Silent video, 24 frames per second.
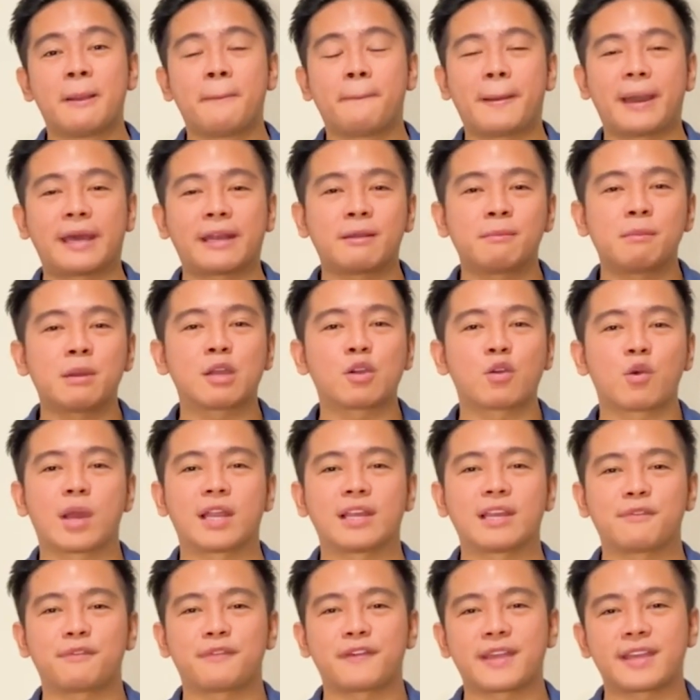para
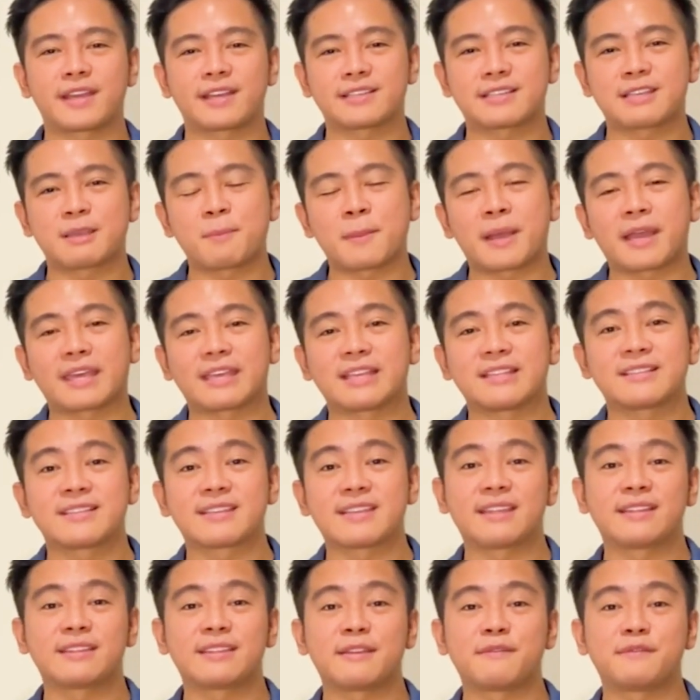mag-qualify ka sa mga
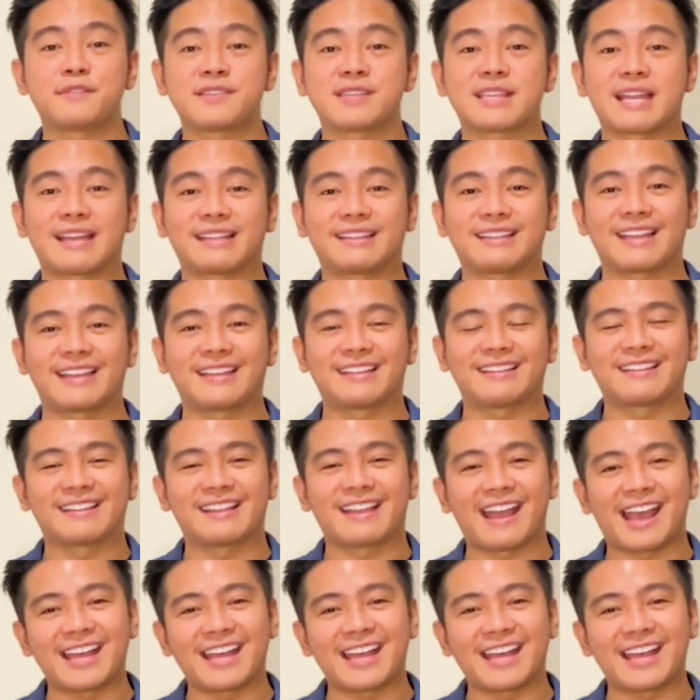incentives natin,